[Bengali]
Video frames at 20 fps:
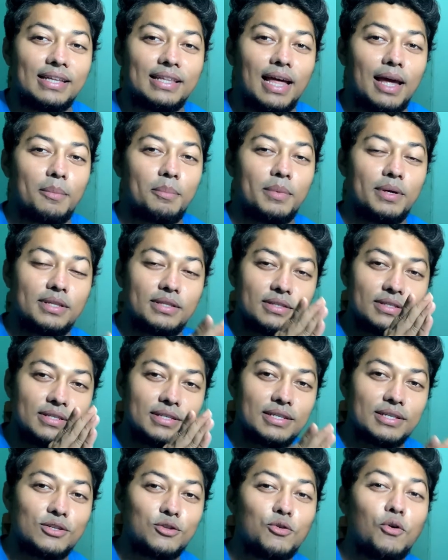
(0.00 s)
দ্যাট মিনস
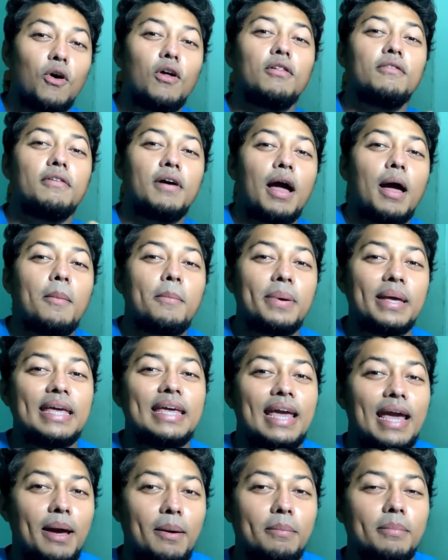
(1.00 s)
টুয়েলভ পি
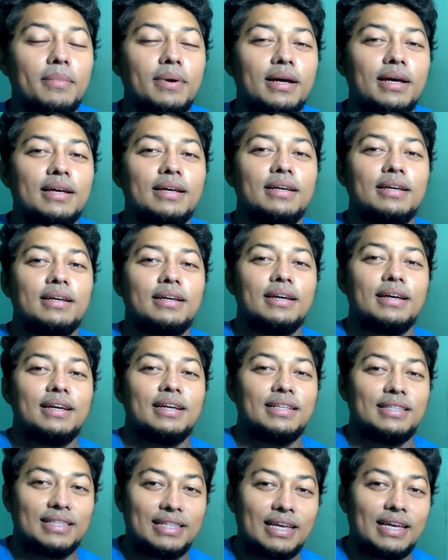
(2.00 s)
এম
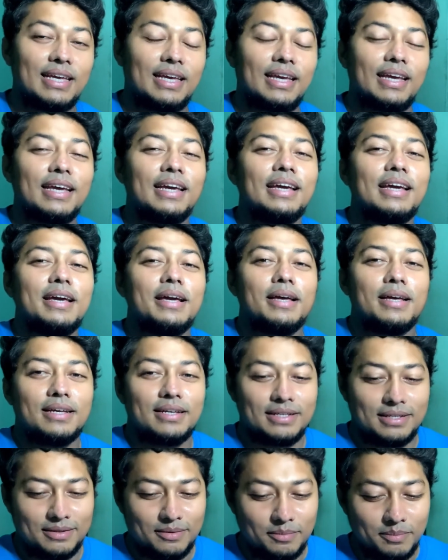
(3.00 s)
থেকে
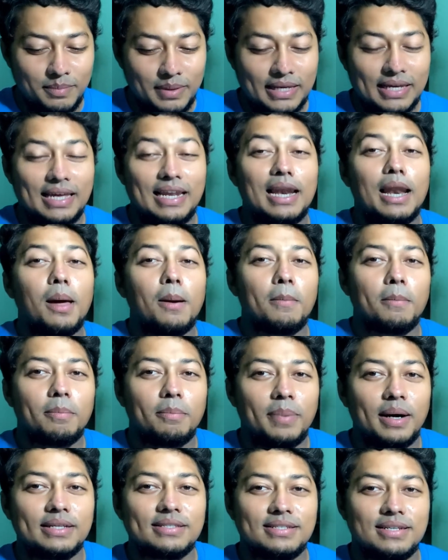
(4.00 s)
বিকেল
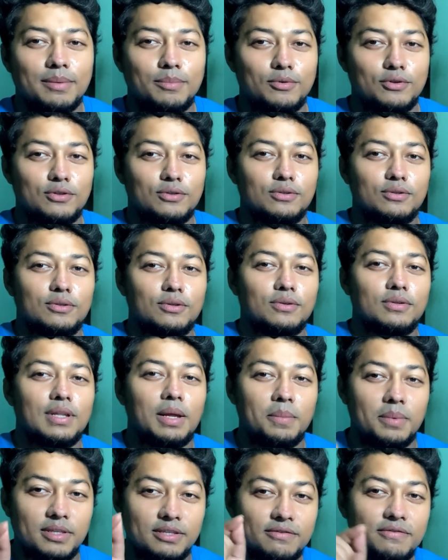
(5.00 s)
পাঁচটা পর্যন্ত
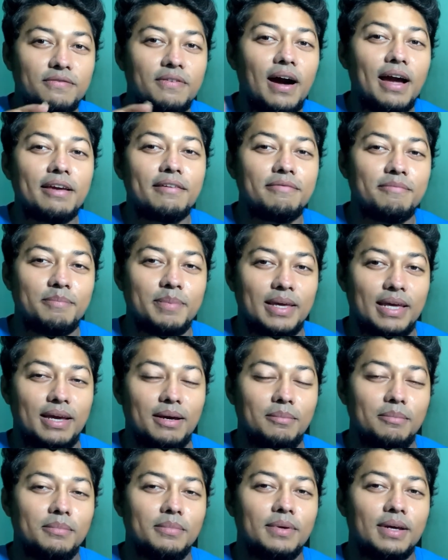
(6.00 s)
দ্যাট মিনস ফাইভ পি
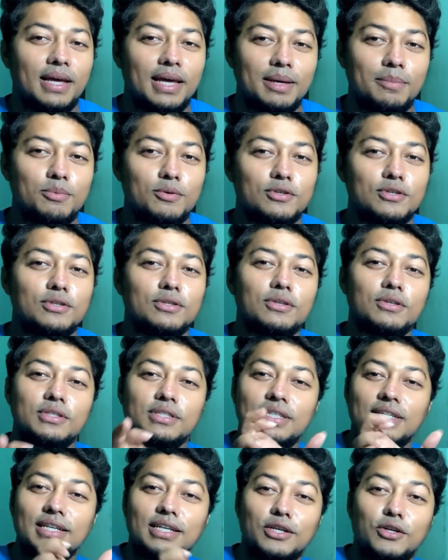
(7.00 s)
এম এই পর্যন্ত
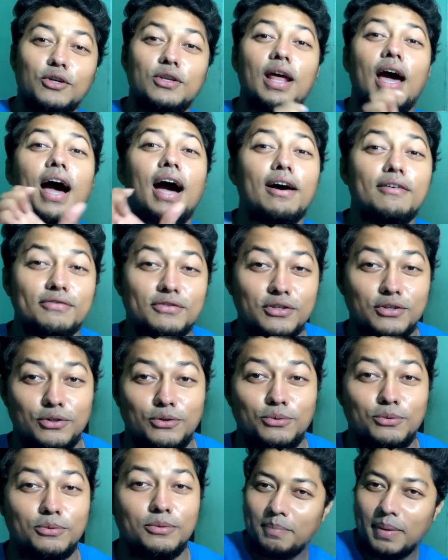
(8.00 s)
হচ্ছে গুড
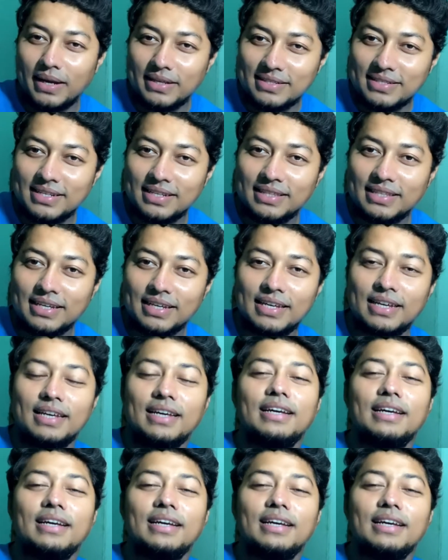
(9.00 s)
আফটারনুন পাঁচটা থেকে